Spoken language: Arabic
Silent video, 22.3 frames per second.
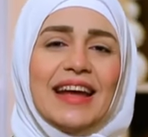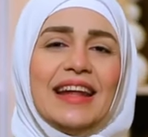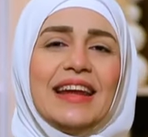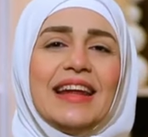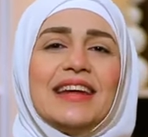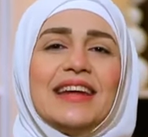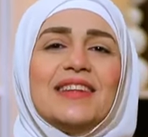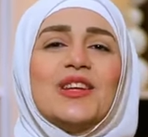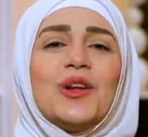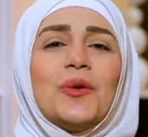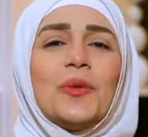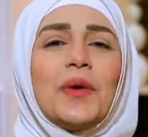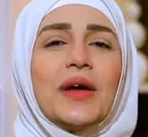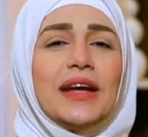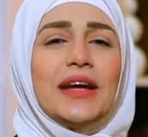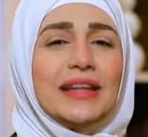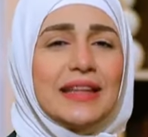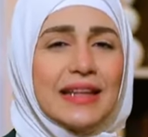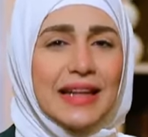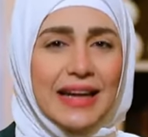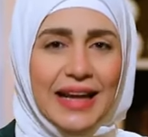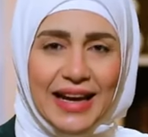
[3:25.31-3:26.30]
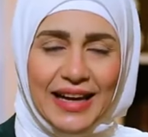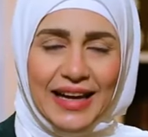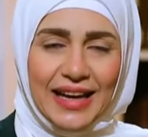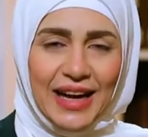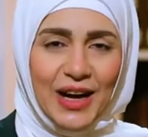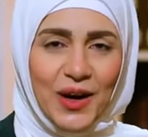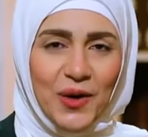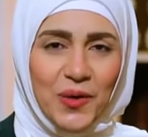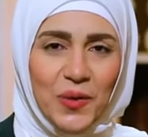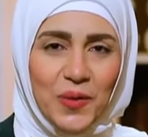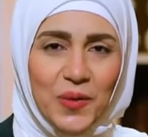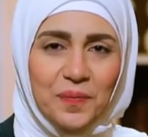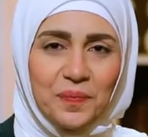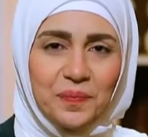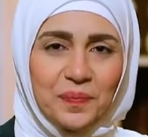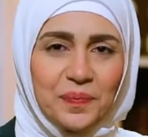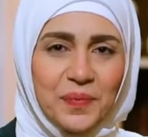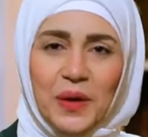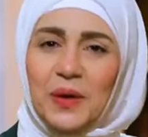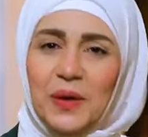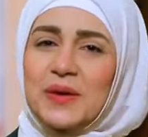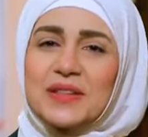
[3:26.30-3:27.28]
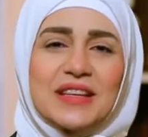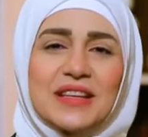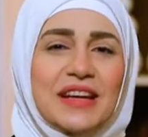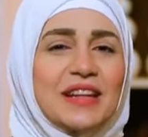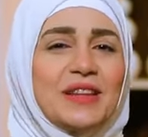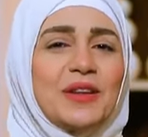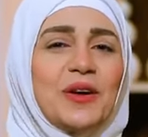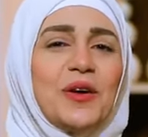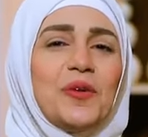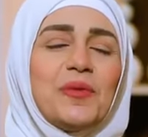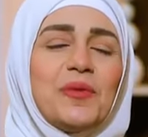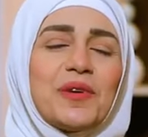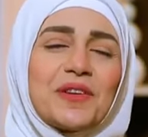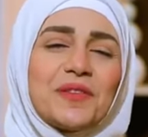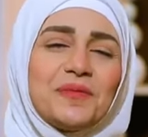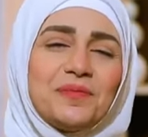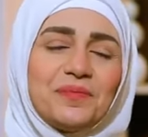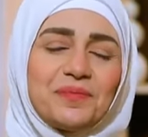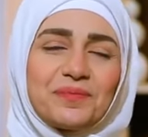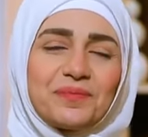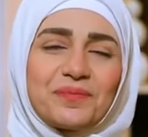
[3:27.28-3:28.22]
لان الوحيد اللي هيلحقه هو سيدنا عمر